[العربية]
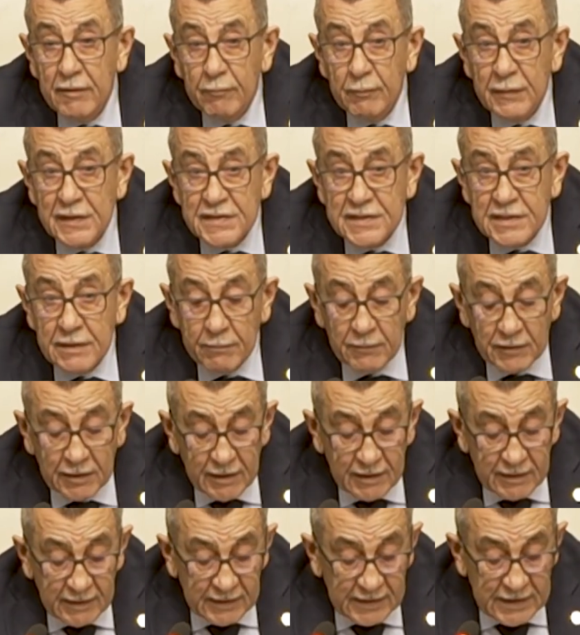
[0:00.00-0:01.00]

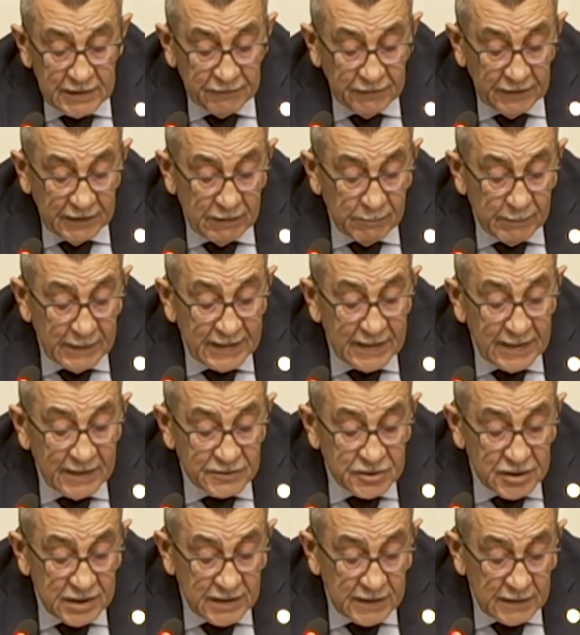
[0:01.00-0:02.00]
باستمرار الدفع
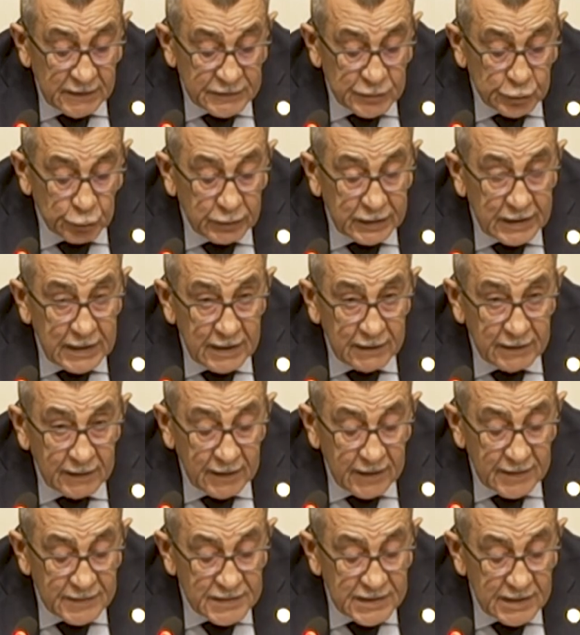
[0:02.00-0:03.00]
المنهجي
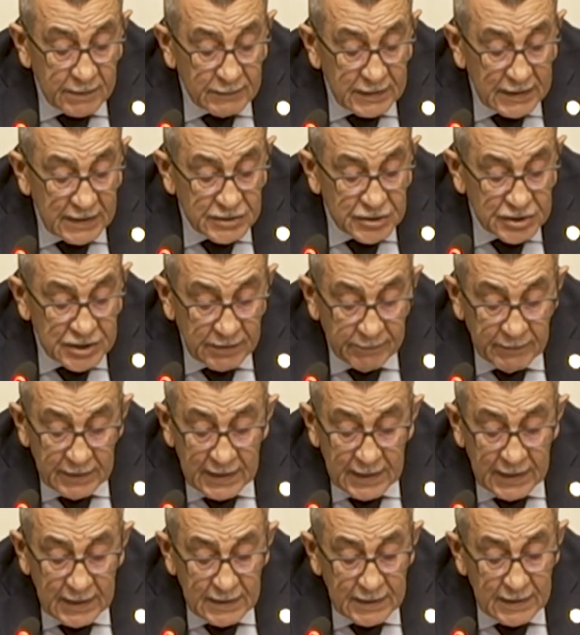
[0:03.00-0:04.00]
لسكان غزه من
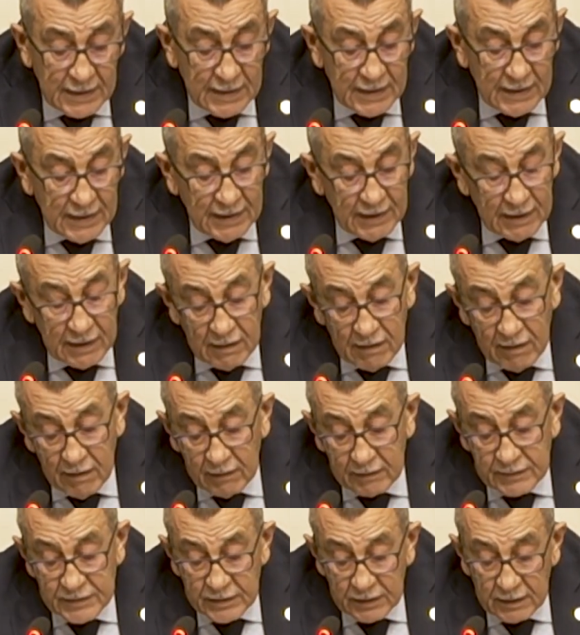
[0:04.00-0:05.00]
الشمال الى
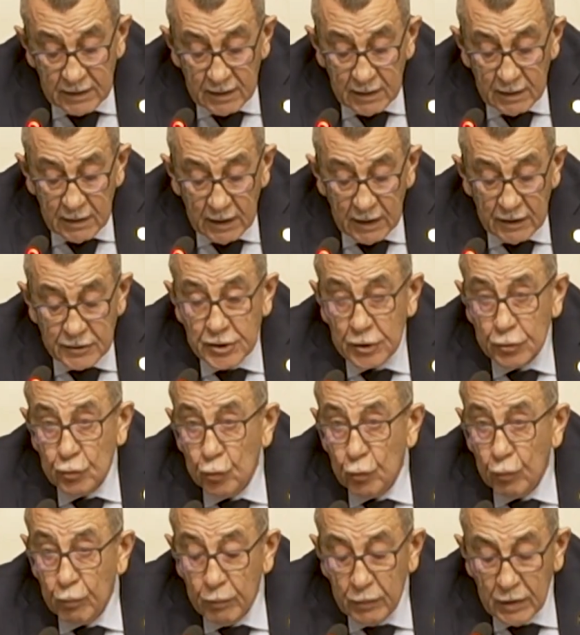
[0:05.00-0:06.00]
اقصى
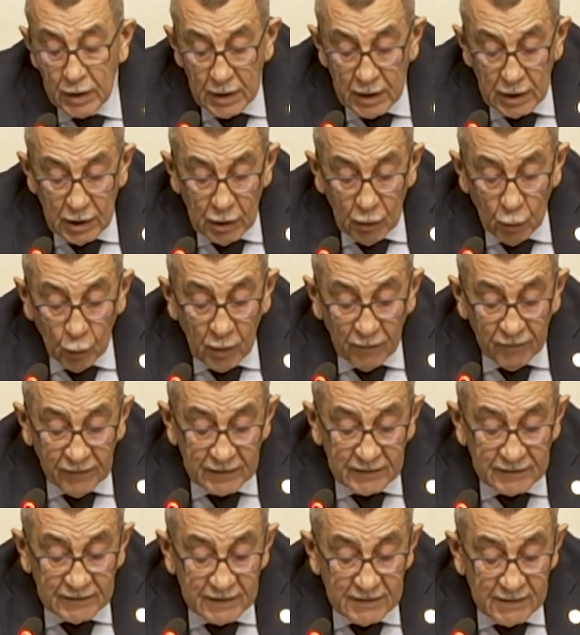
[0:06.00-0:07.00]
الجنوب
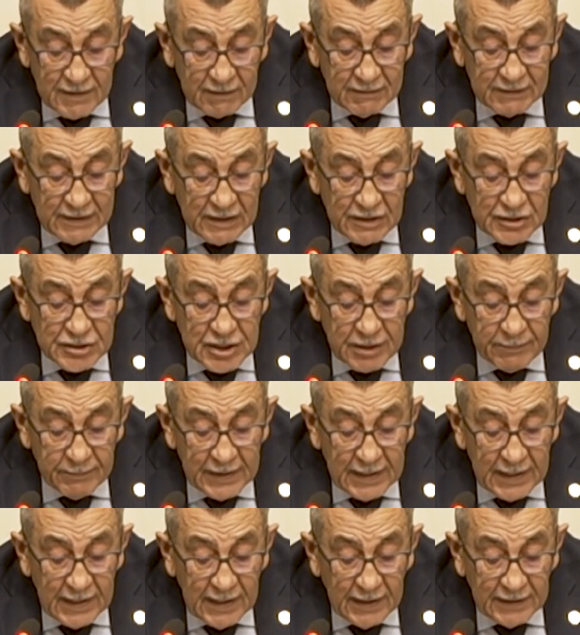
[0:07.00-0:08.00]
وفرض النقل
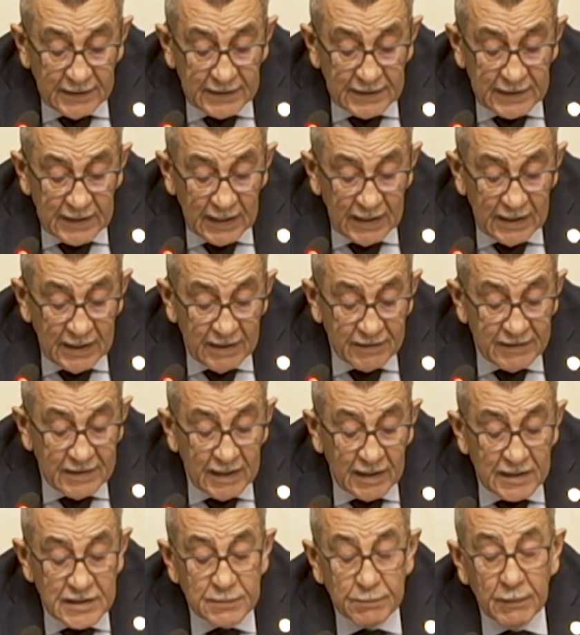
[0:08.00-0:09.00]
الجماعي
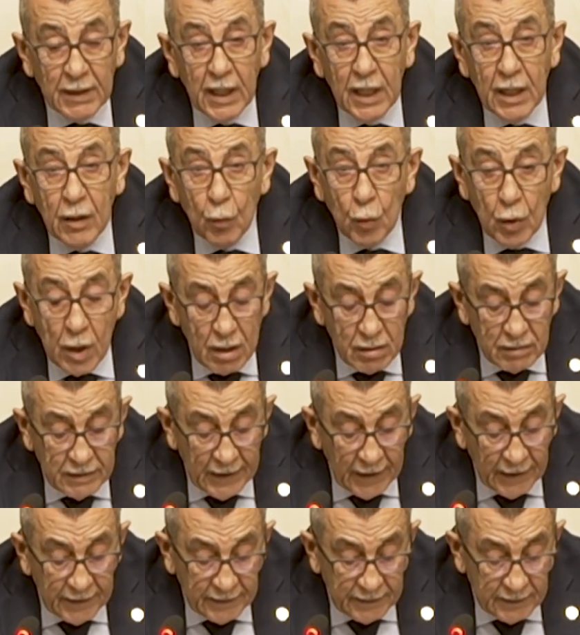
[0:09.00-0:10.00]
الذي اصبح
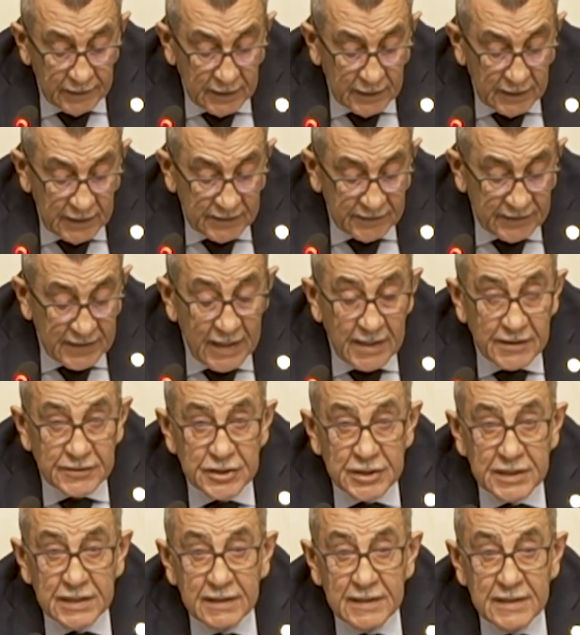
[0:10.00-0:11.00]
واقعا
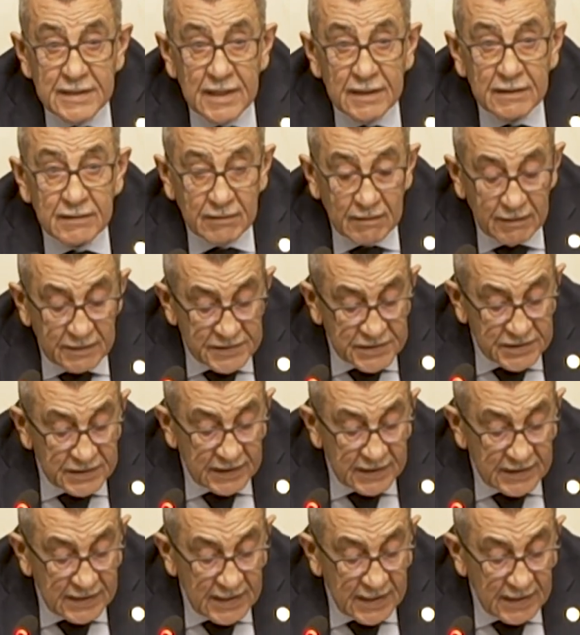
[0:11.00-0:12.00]
تهجيريا
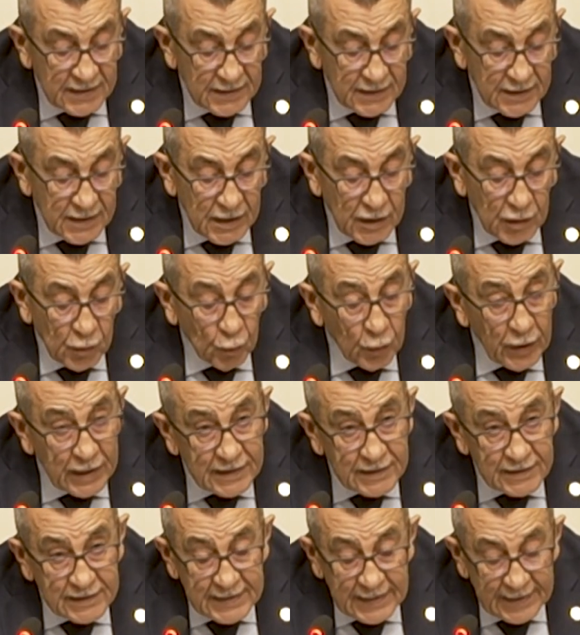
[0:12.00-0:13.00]
قسريا
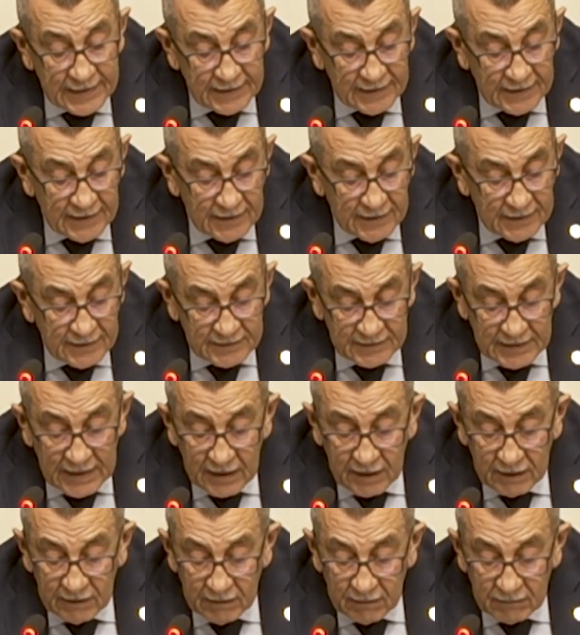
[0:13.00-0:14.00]
وان كان
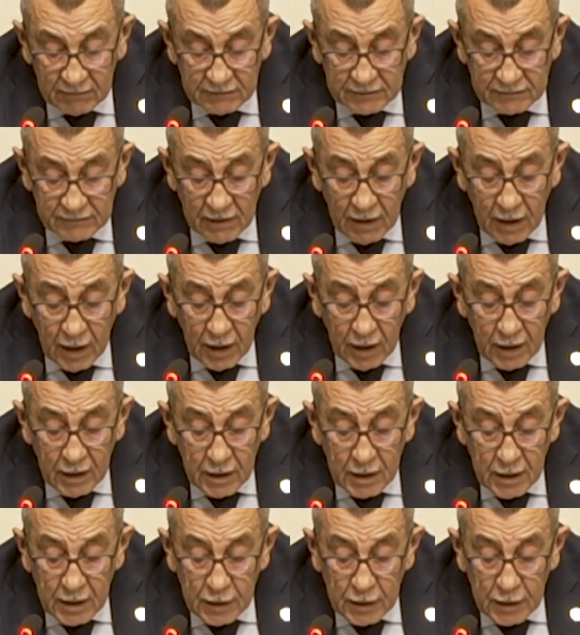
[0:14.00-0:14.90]
داخل القطاع